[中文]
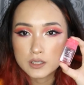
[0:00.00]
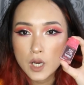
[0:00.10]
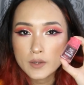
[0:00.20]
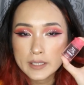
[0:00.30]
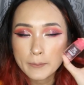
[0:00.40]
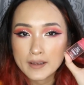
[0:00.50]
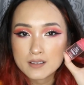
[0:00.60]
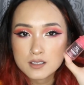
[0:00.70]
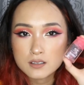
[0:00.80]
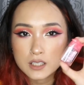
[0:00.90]
然后你每
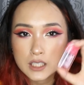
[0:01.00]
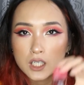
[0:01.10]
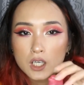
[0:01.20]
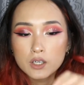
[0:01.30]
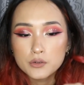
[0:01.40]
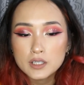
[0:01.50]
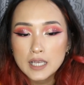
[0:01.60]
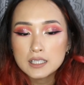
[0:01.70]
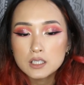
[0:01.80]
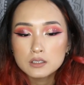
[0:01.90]
次滴，因为
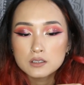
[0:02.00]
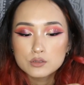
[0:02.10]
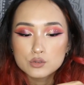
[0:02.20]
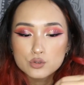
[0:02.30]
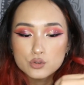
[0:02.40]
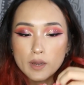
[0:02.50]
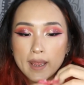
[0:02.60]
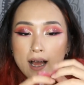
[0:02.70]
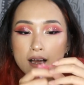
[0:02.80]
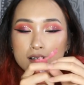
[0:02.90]
它的嘴
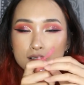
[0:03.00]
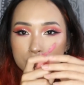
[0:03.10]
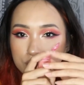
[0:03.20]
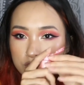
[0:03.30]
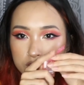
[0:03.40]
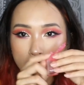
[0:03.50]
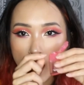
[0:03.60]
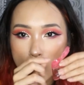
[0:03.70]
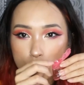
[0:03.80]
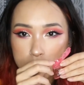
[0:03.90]
啊
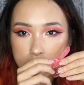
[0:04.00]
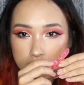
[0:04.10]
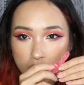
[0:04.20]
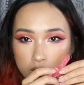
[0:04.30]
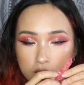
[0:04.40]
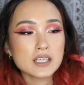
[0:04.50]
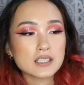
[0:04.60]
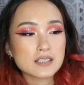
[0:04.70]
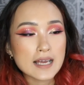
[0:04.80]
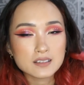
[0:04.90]
超小，所以
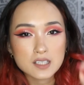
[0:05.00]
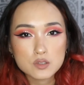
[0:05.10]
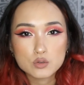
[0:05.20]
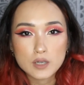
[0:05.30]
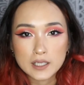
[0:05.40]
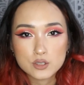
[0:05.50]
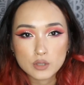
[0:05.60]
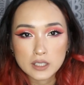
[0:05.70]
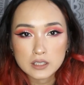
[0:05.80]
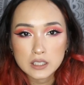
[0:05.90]
它滴出来的
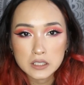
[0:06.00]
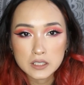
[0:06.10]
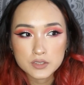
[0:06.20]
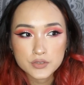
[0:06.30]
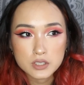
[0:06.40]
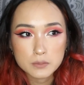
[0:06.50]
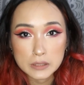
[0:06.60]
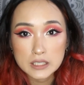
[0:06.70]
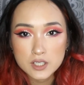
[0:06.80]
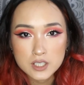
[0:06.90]
水滴呢是
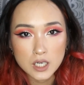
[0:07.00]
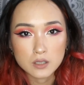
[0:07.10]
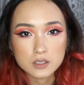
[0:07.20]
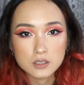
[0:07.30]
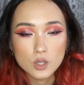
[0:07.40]
比较小的。